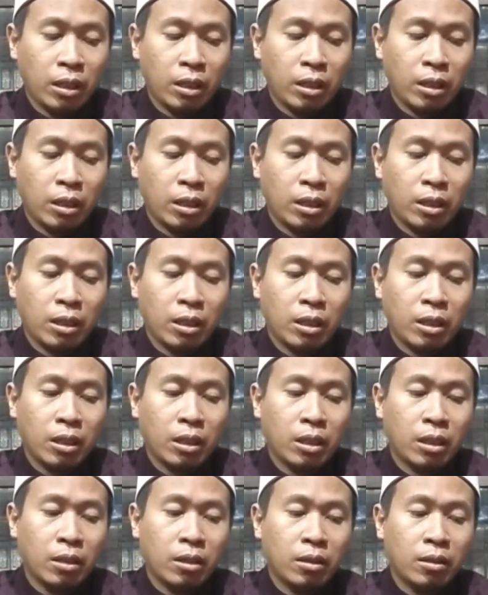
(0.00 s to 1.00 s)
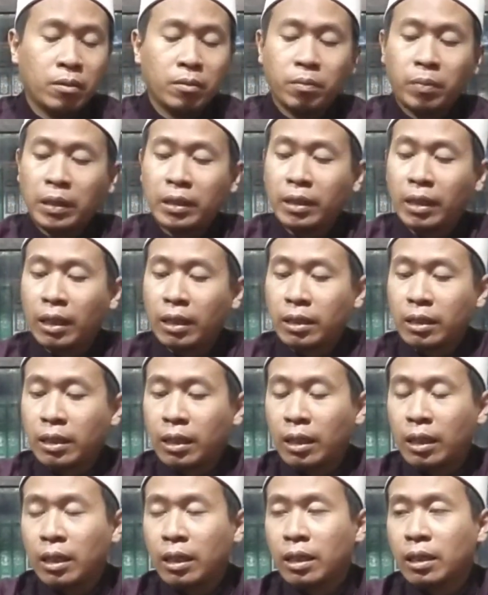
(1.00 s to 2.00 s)
uh,
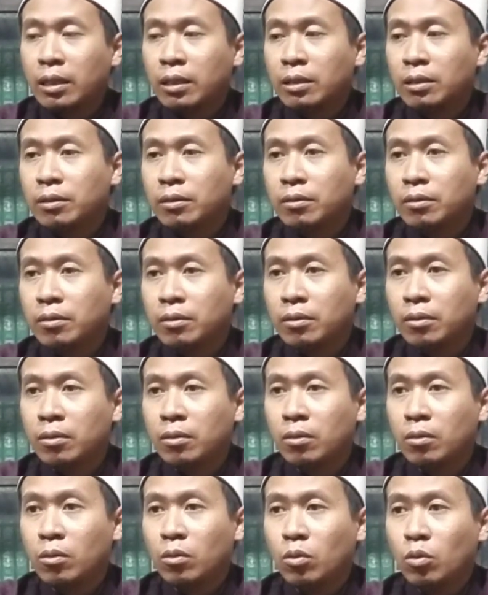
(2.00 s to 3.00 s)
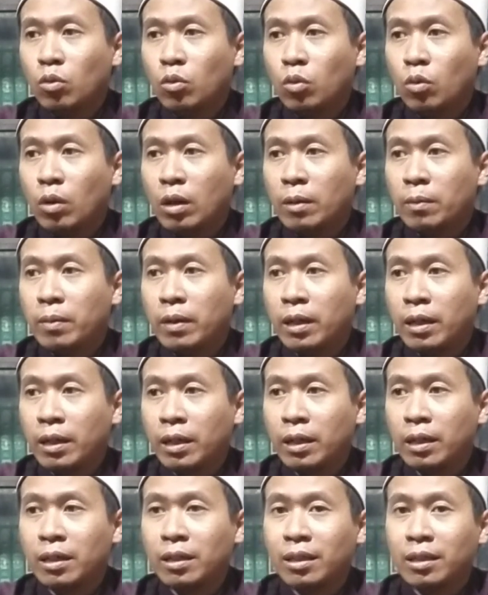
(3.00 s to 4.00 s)
petaka wabah
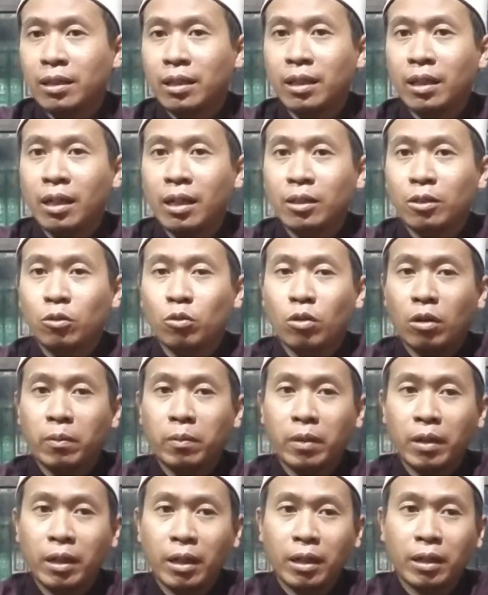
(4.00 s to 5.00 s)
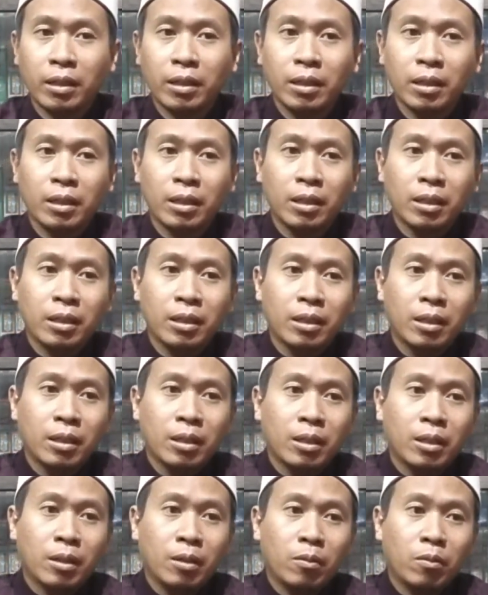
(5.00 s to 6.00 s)
ya atau wabah
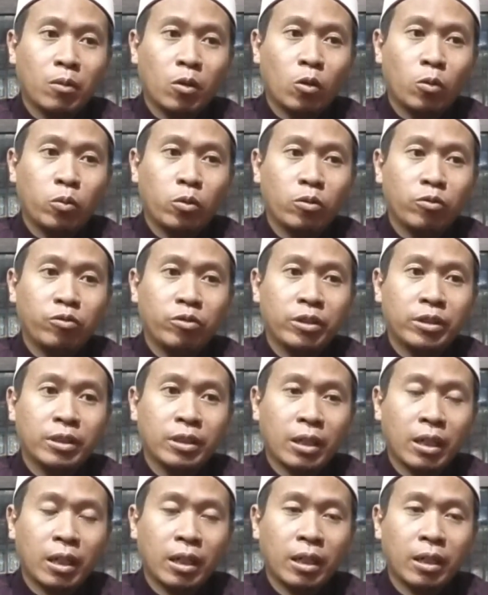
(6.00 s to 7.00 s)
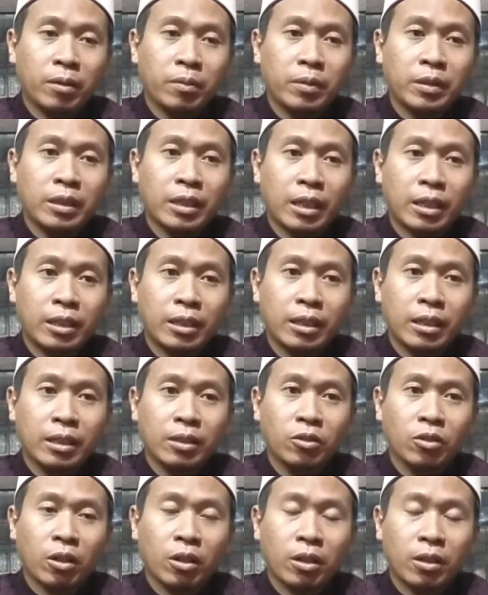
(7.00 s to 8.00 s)
maupun fitnah
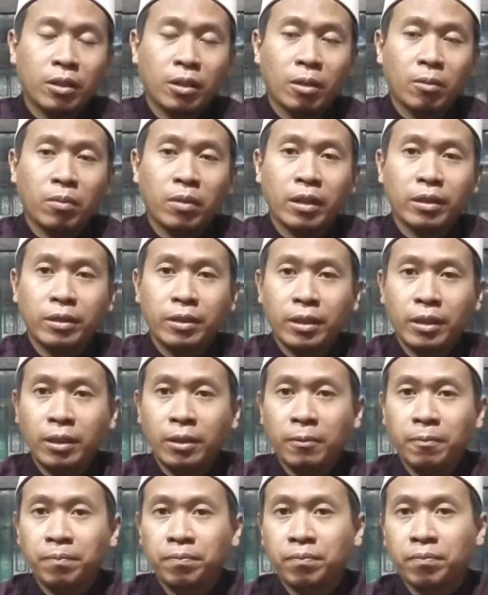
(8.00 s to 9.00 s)
penyakit zahir dan batin